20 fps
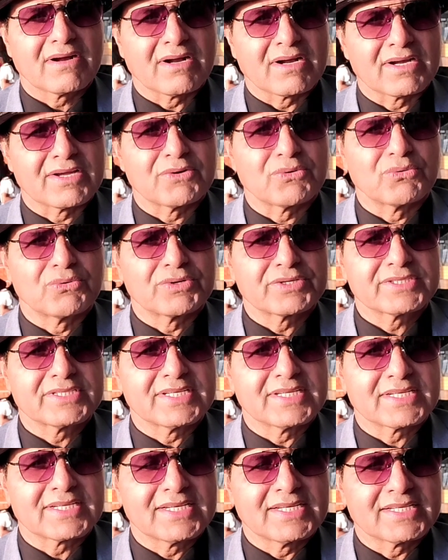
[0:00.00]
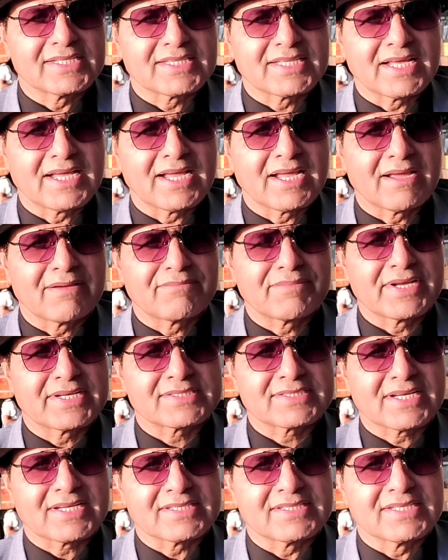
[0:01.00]
अगर नोट देख लेता है
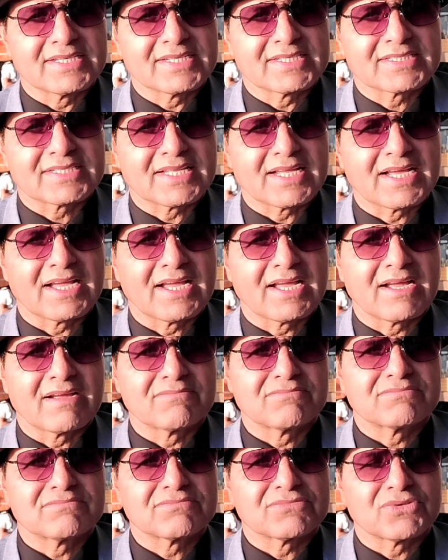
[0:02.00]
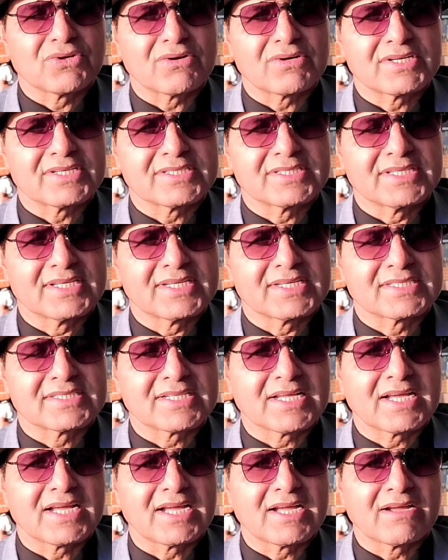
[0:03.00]
पैसा देखता है दौलत
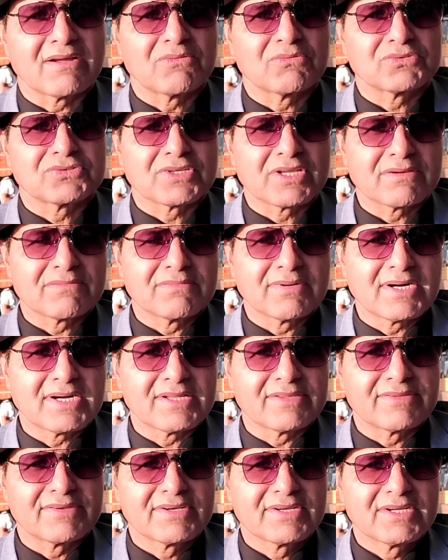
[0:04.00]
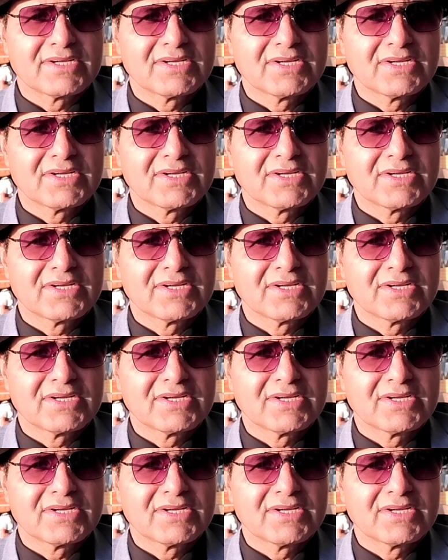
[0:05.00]
देखता है उसके बाद